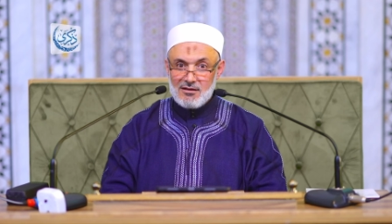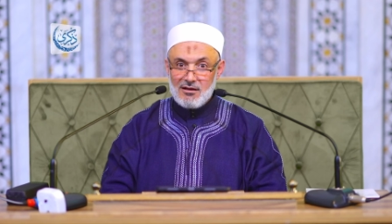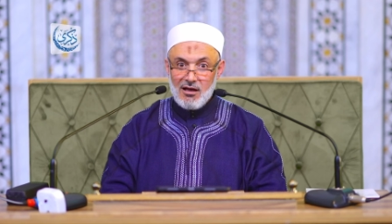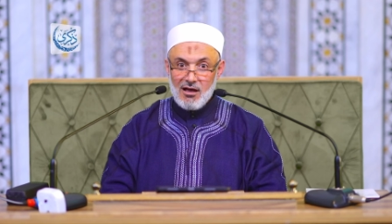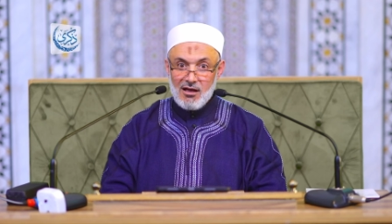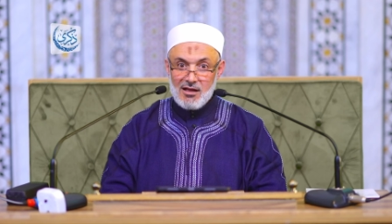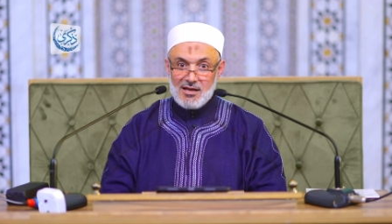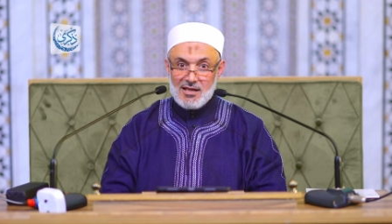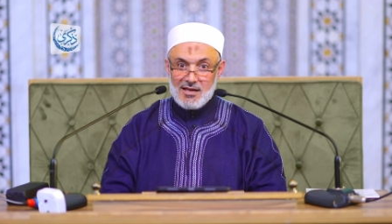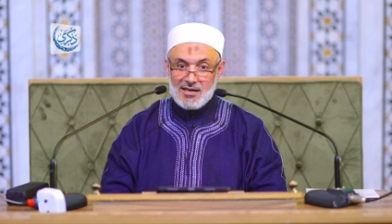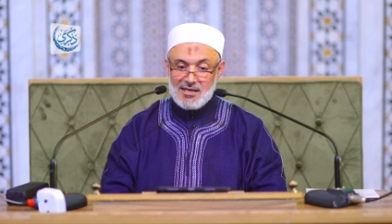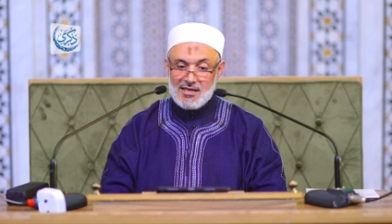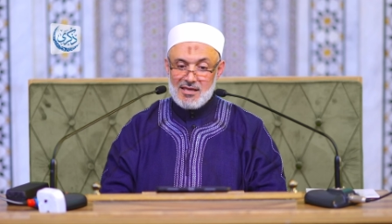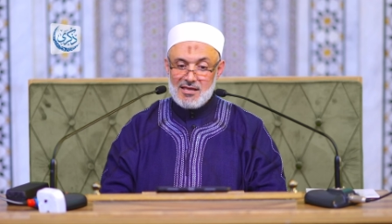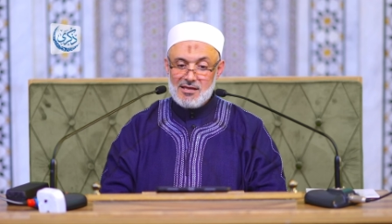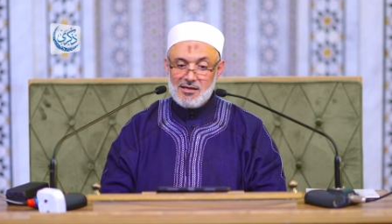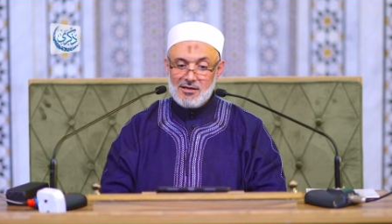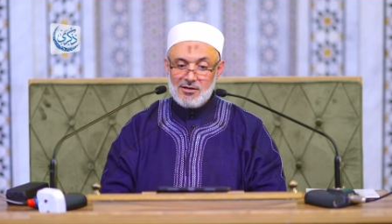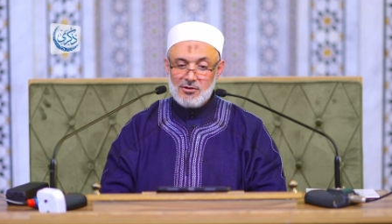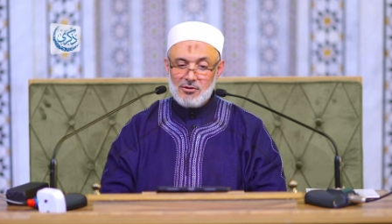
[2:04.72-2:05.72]
قال
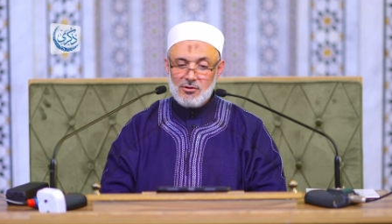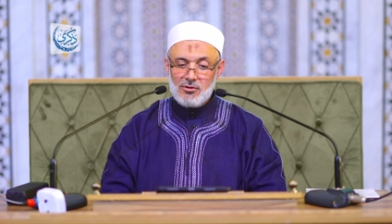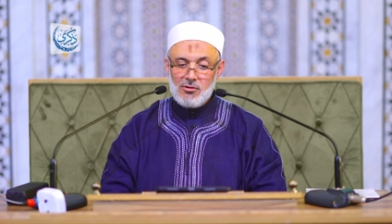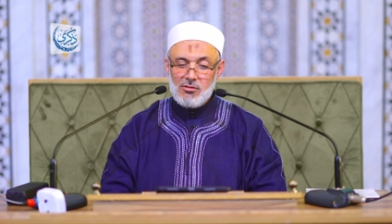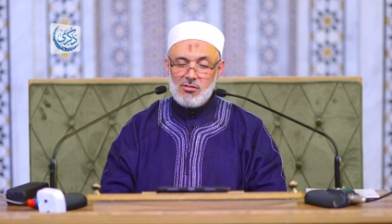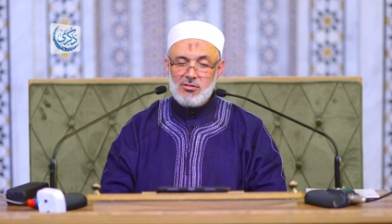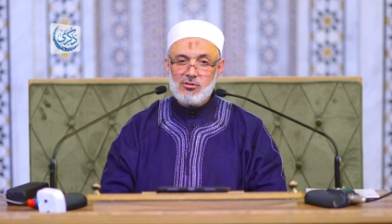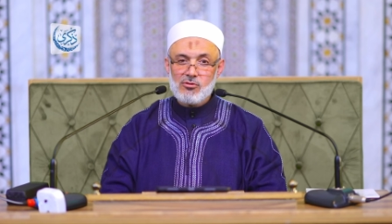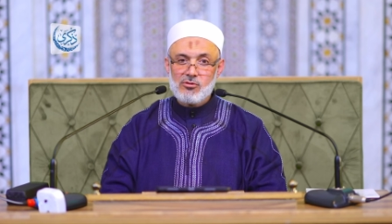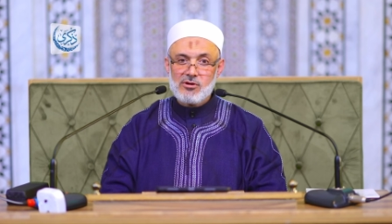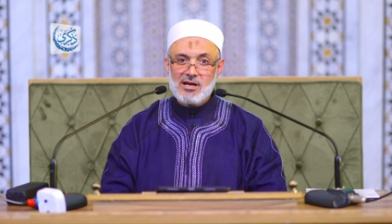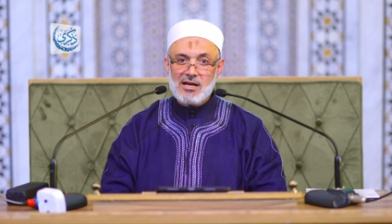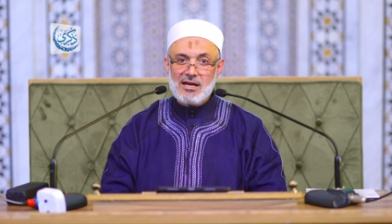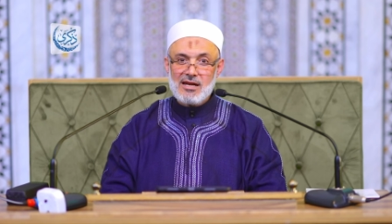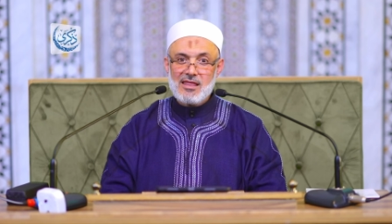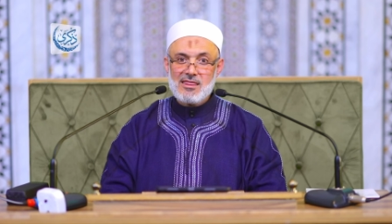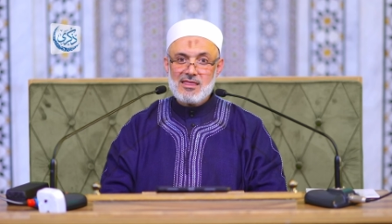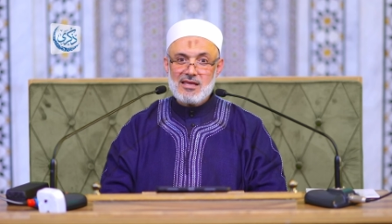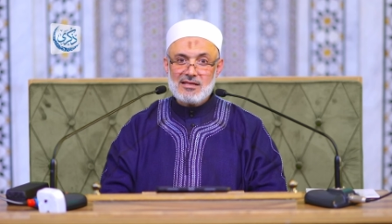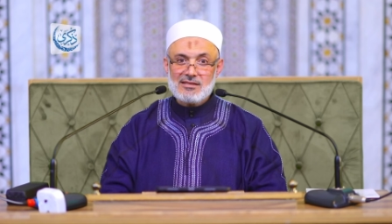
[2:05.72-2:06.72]
لي انظر
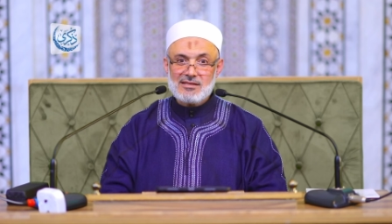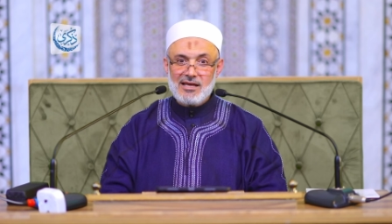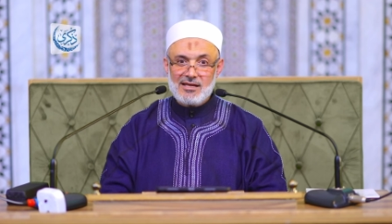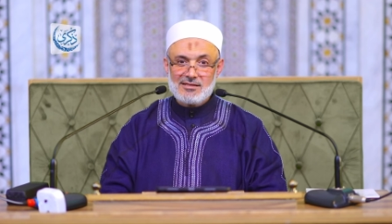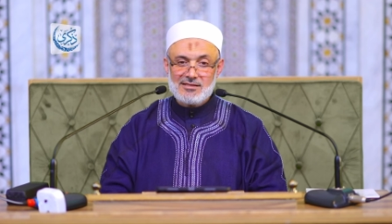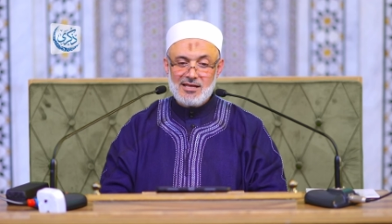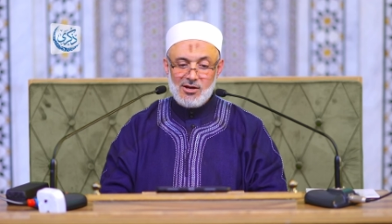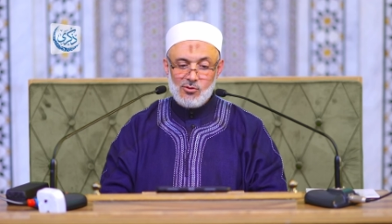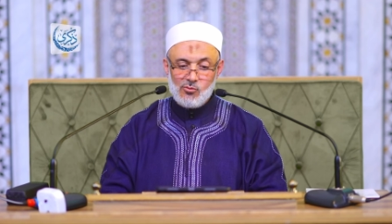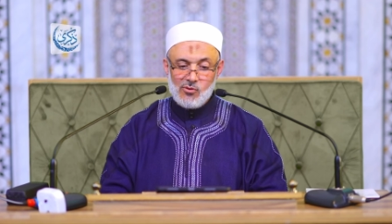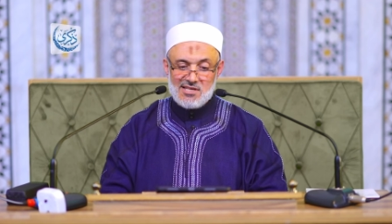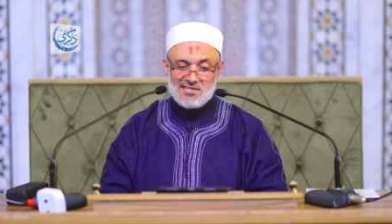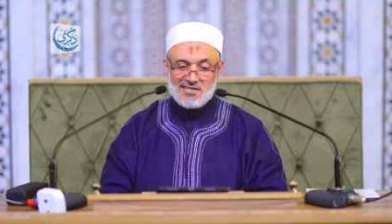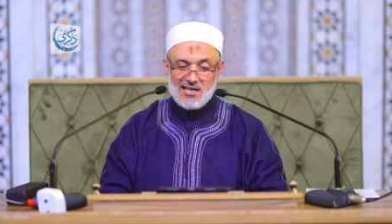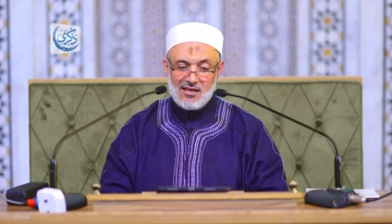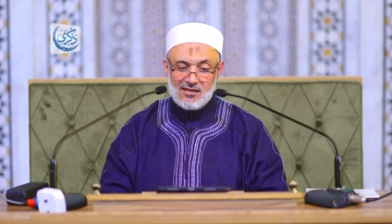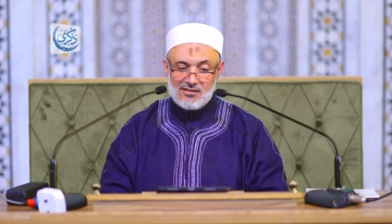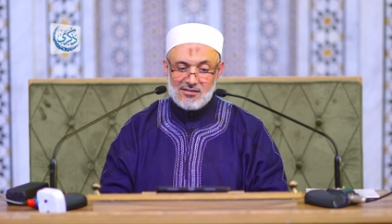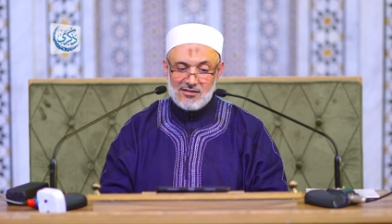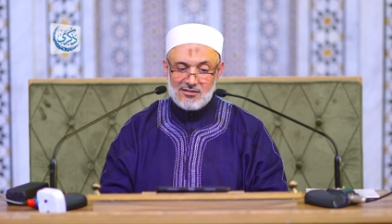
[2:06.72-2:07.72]
الذي تحت
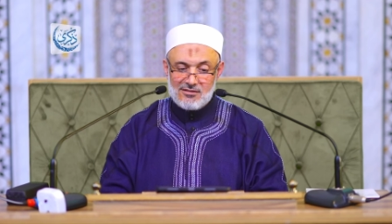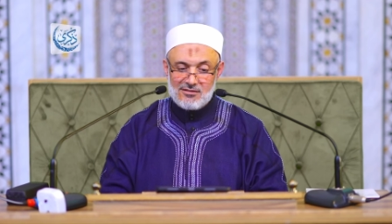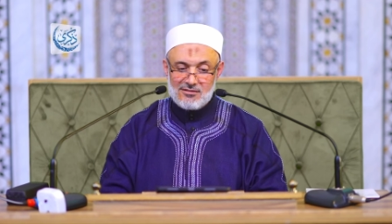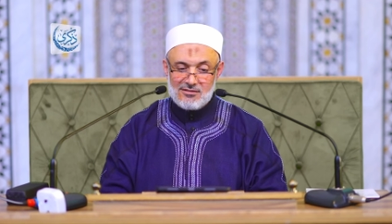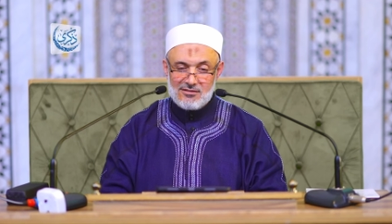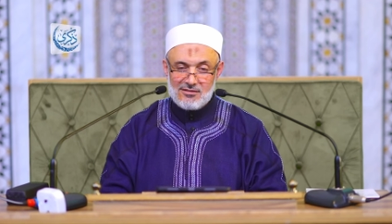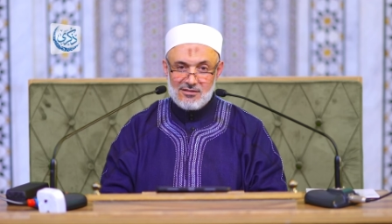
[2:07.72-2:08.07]
الوسادة